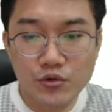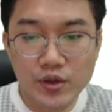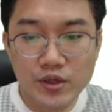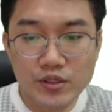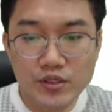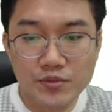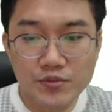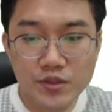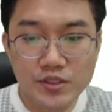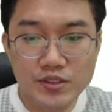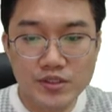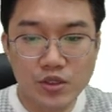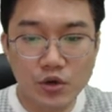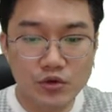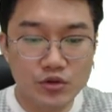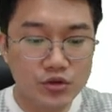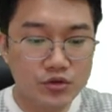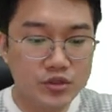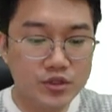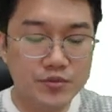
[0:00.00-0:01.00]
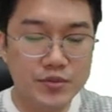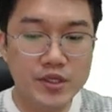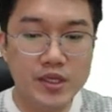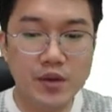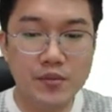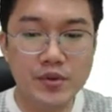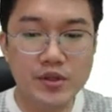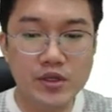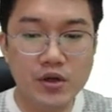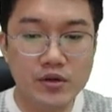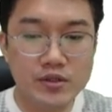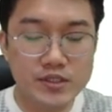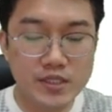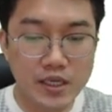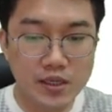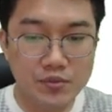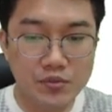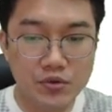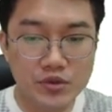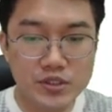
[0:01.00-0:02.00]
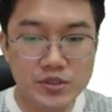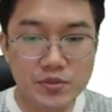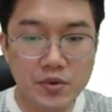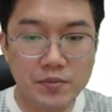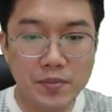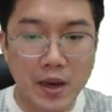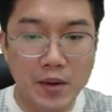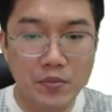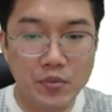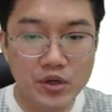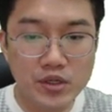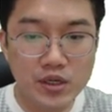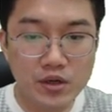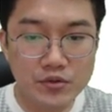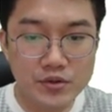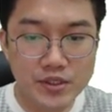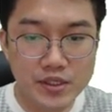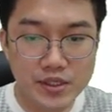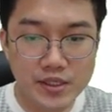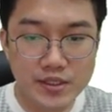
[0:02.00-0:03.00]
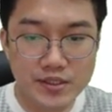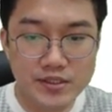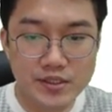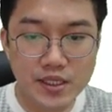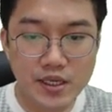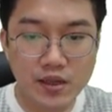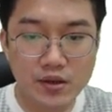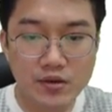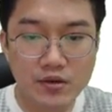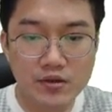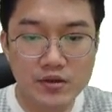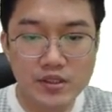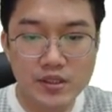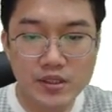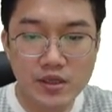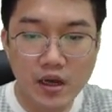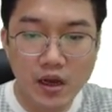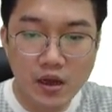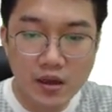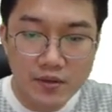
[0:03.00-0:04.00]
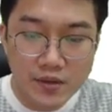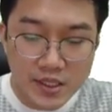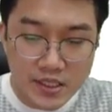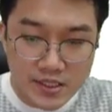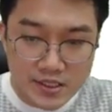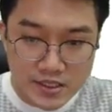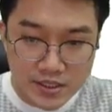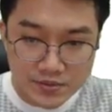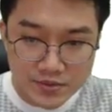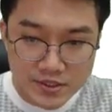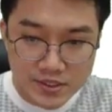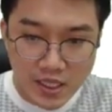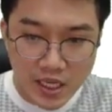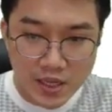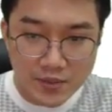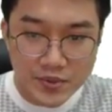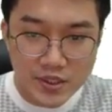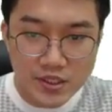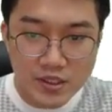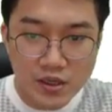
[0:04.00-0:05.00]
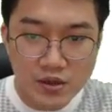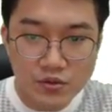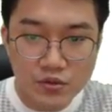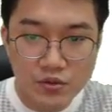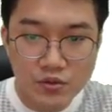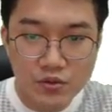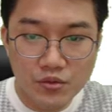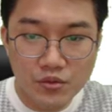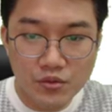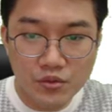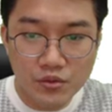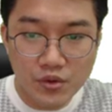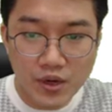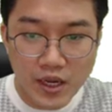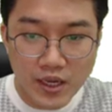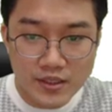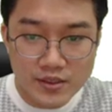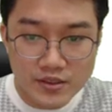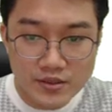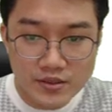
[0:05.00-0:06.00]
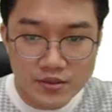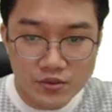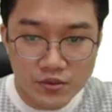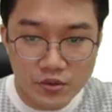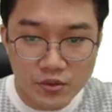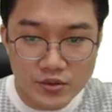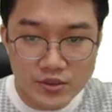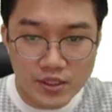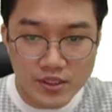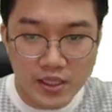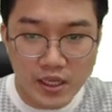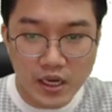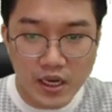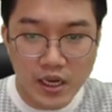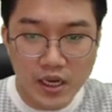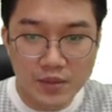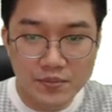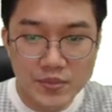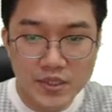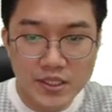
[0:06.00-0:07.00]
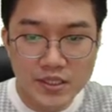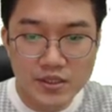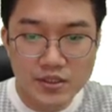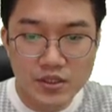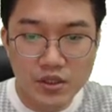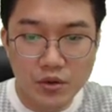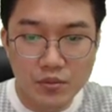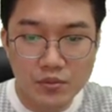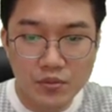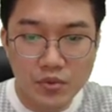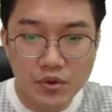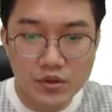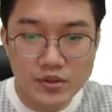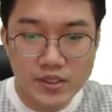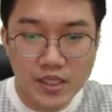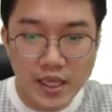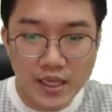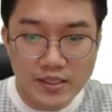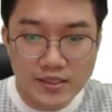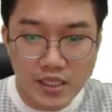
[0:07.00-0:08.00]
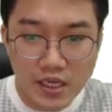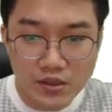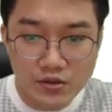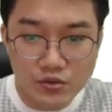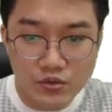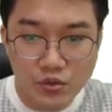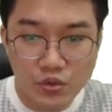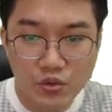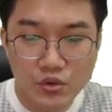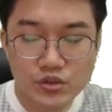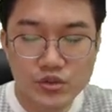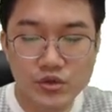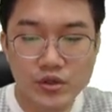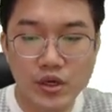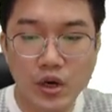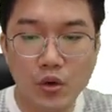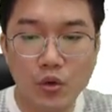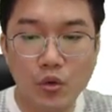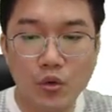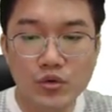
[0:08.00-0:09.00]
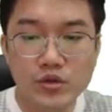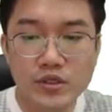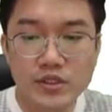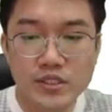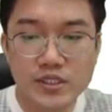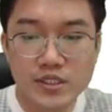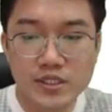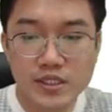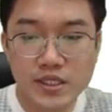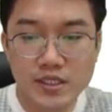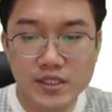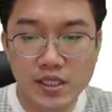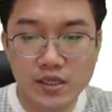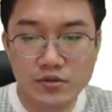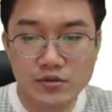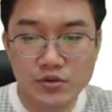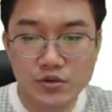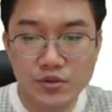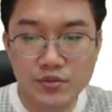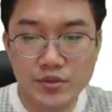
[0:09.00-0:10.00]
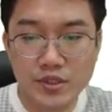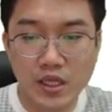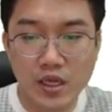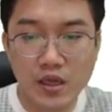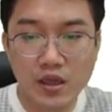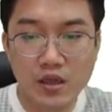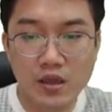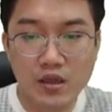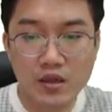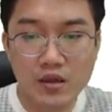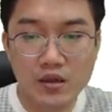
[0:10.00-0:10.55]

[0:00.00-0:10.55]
경우에 그러면 이제 어떤 의미냐면요 잘 보시면 반복이라고 얘기했잖아요 그러니까 13이라고 하는 곳에다가 핀 넘버 대상으로 저희가 오늘 시키겠다는 소리입니다